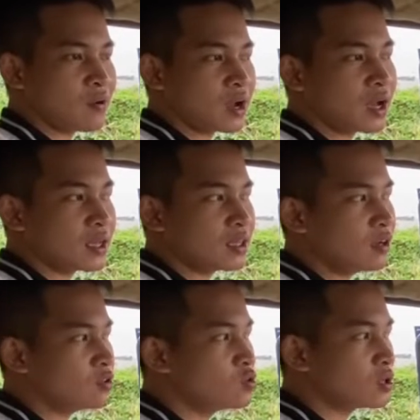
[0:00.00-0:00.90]
cái à,
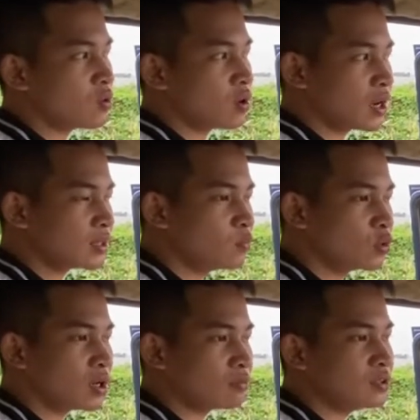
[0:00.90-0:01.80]
nhu cầu của khách muốn
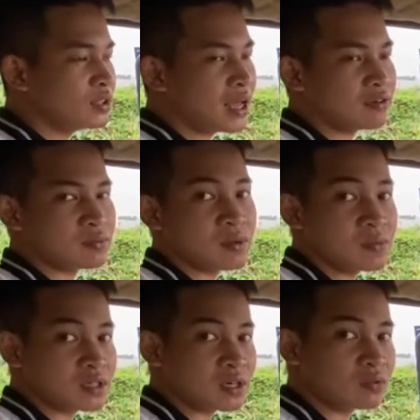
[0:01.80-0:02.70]
đóng như thế nào thì bên mình
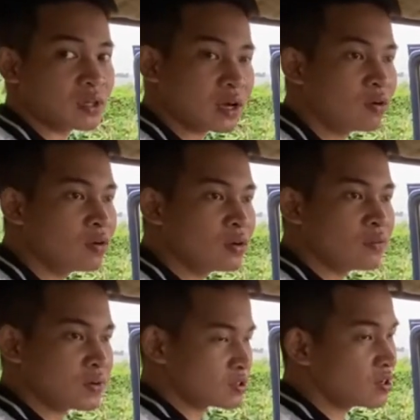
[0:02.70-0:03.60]
sẽ đóng theo
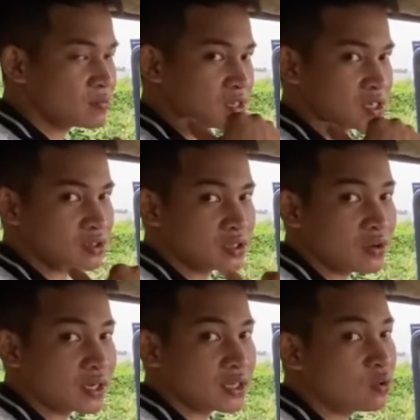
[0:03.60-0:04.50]
và sau đây mình sẽ giới thiệu
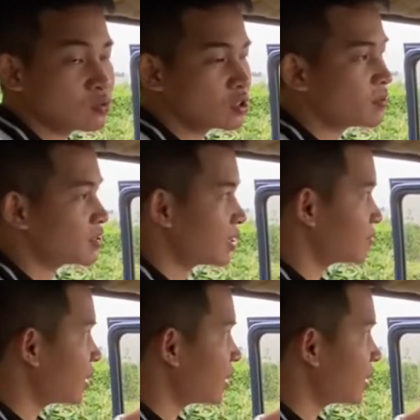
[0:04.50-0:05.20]
đến cái thùng cho các bạn xem nhé